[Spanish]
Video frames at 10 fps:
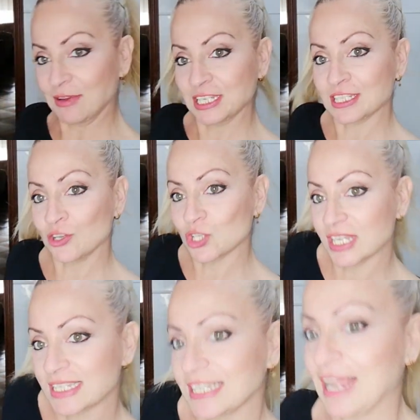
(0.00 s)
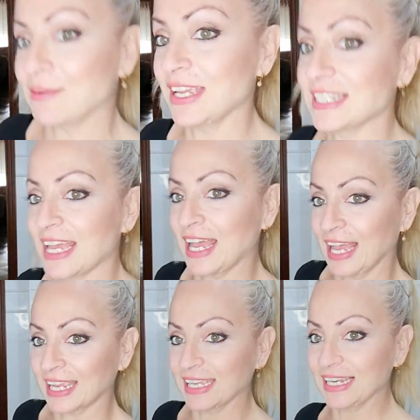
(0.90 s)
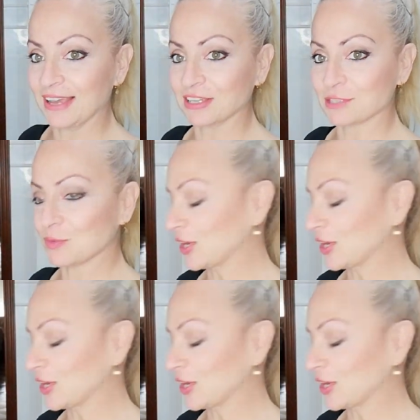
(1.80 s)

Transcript: la veis, no sé si la veis, aquí, la veis